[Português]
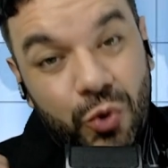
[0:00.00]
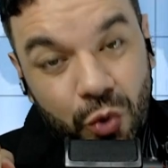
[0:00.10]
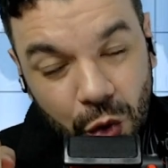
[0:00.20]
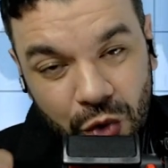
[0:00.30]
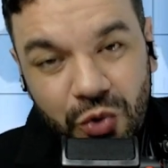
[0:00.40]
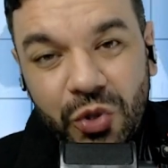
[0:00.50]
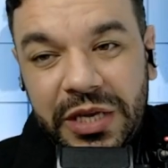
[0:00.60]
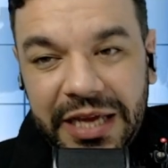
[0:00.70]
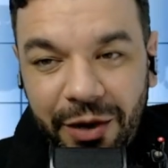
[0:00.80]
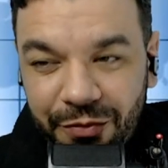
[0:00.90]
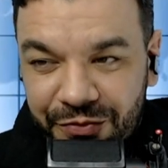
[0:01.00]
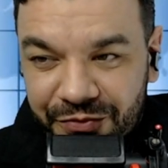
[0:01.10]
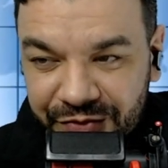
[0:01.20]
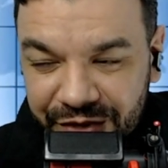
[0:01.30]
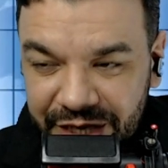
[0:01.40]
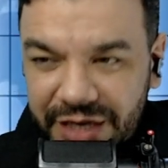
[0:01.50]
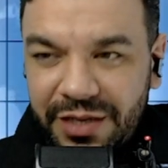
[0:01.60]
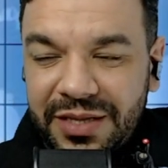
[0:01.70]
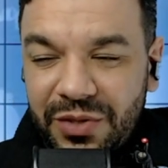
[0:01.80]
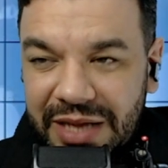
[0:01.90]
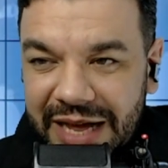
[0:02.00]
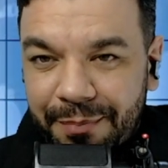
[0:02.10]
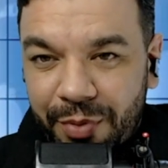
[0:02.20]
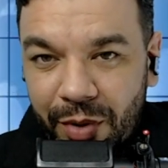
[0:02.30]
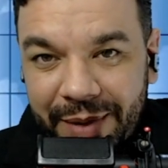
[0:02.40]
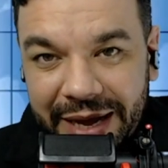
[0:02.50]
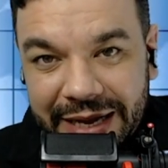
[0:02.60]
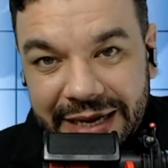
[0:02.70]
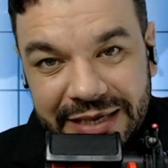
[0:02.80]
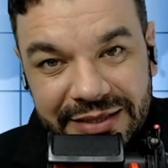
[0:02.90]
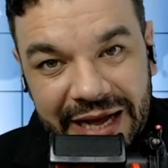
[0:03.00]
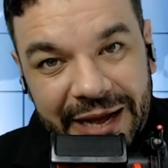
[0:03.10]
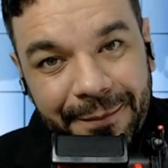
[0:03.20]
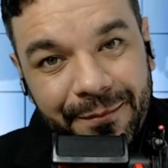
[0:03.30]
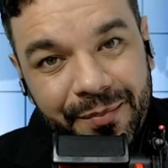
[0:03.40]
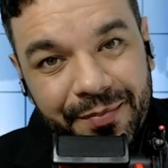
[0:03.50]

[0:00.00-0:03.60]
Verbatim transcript: Tudo que eu vi na propaganda